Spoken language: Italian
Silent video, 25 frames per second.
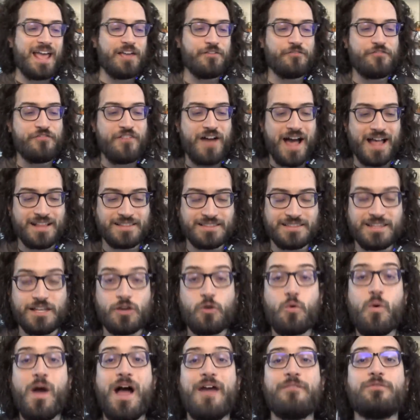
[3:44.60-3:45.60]
e
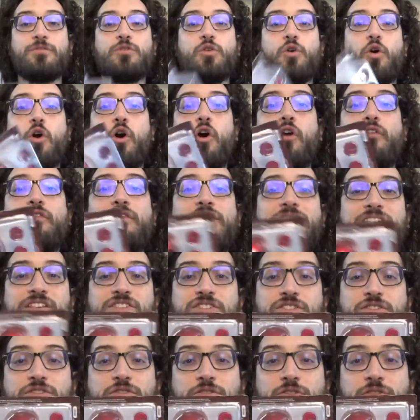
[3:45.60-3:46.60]
infatti quando ho
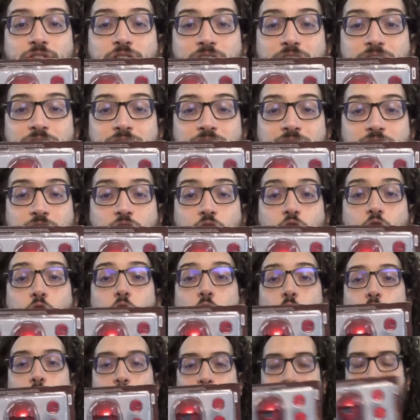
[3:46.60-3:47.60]
visto eh,
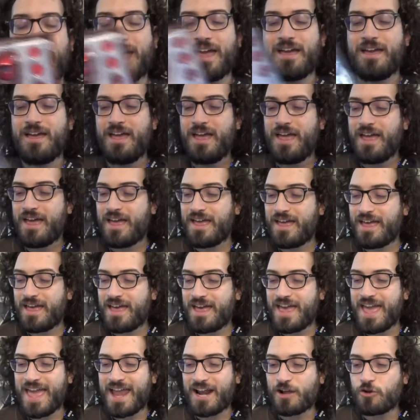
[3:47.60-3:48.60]
come
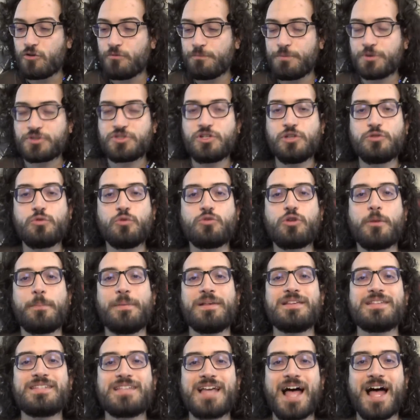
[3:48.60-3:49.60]
eh, era composto il tutto, ho
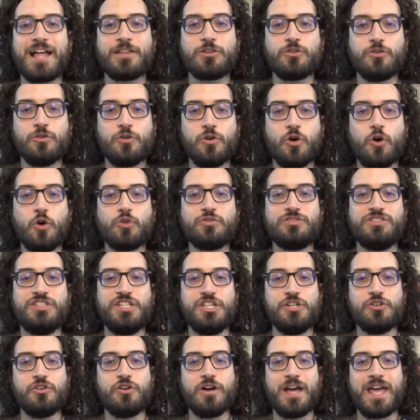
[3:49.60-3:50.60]
pensato,
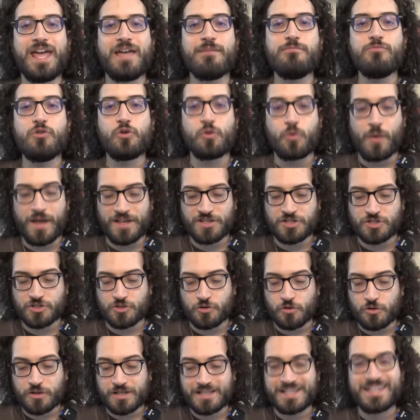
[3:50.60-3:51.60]
oddio, e mo
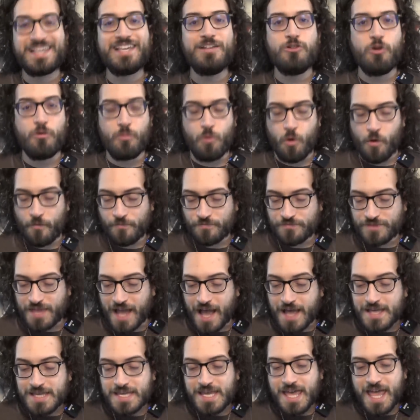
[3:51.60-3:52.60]
questo, chi lo monta?